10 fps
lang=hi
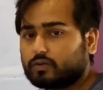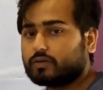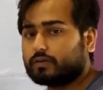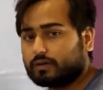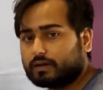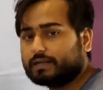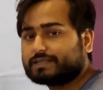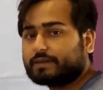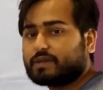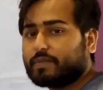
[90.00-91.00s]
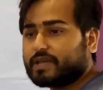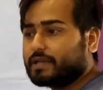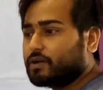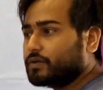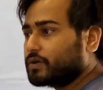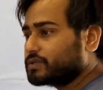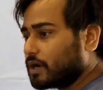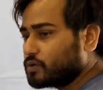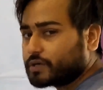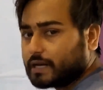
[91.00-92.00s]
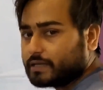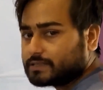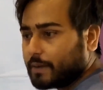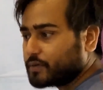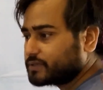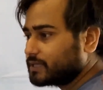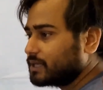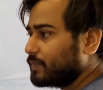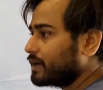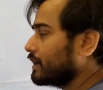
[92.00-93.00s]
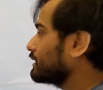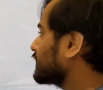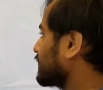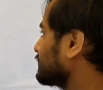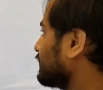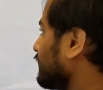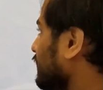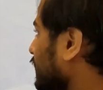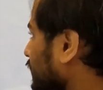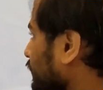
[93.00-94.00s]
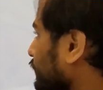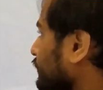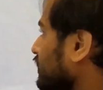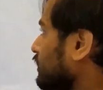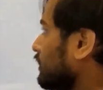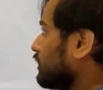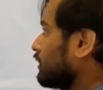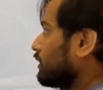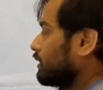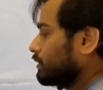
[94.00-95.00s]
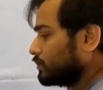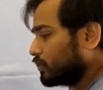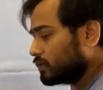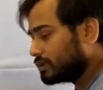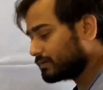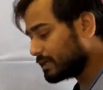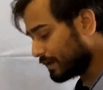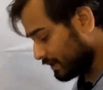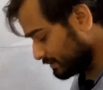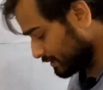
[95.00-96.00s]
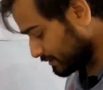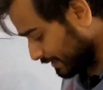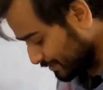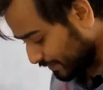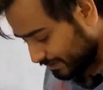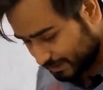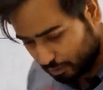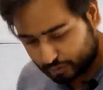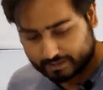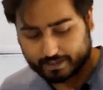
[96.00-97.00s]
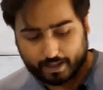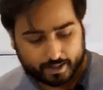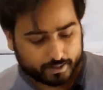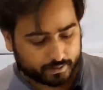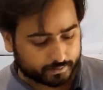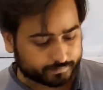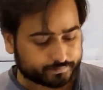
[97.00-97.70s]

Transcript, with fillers: तो डिस्क्रिप्शन में जाइए और नोट्स डाउनलोड कर लीजिए आप उससे रिफ़र करें ज़्यादा सही रहेगा तो सबसे पहली चीज़ इन्वेंट्री होती क्या है